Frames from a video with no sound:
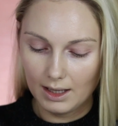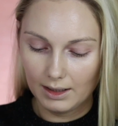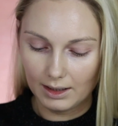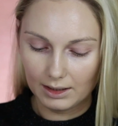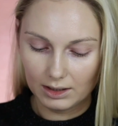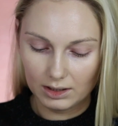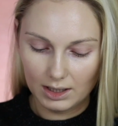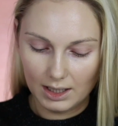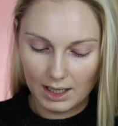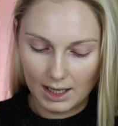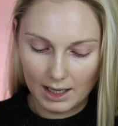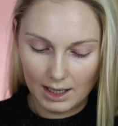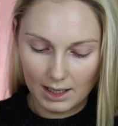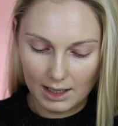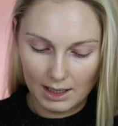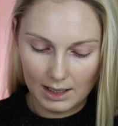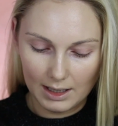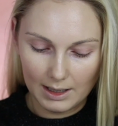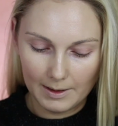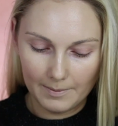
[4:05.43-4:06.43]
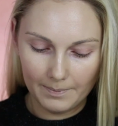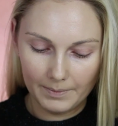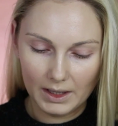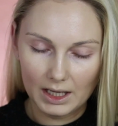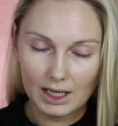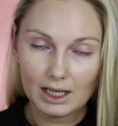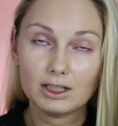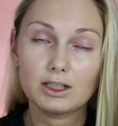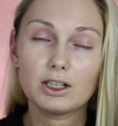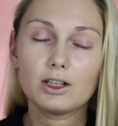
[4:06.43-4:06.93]
Także um,
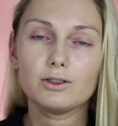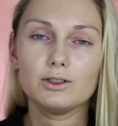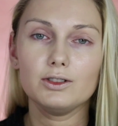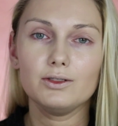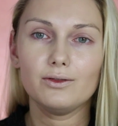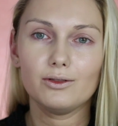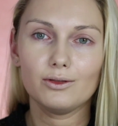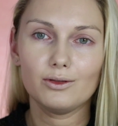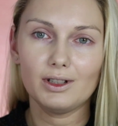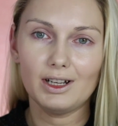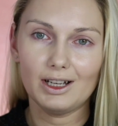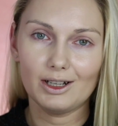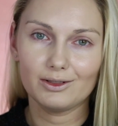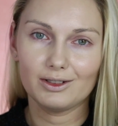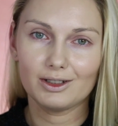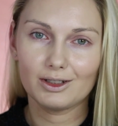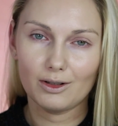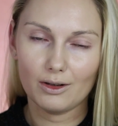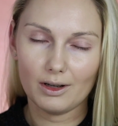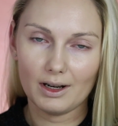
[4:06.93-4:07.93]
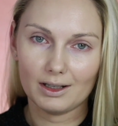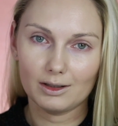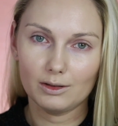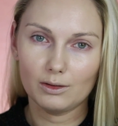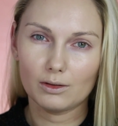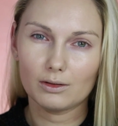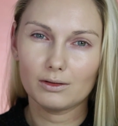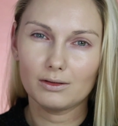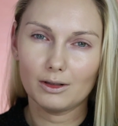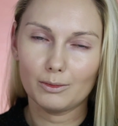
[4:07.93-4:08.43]
jeśli chodzi w ogóle o ten
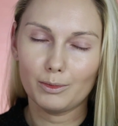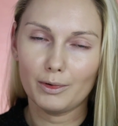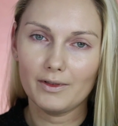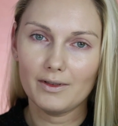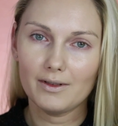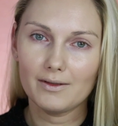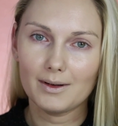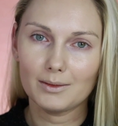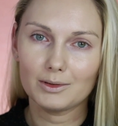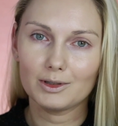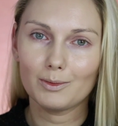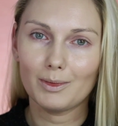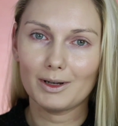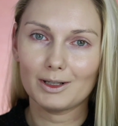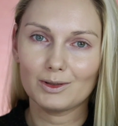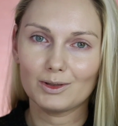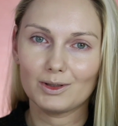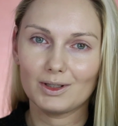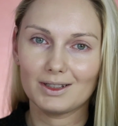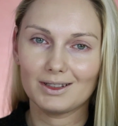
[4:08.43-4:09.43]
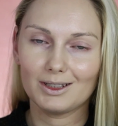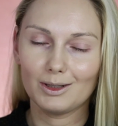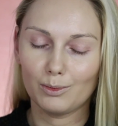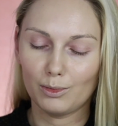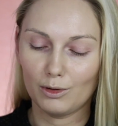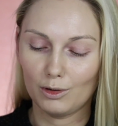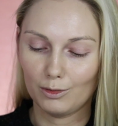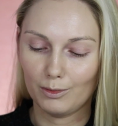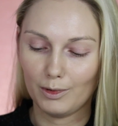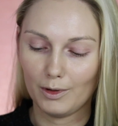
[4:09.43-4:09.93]
korektor, to powiem Wam, że bardzo się z nim
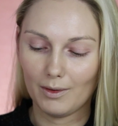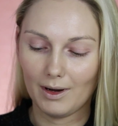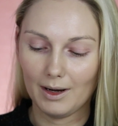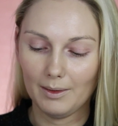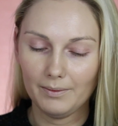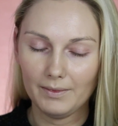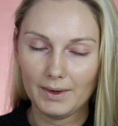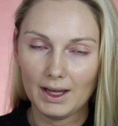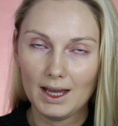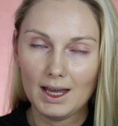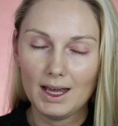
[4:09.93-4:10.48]
polubiłam.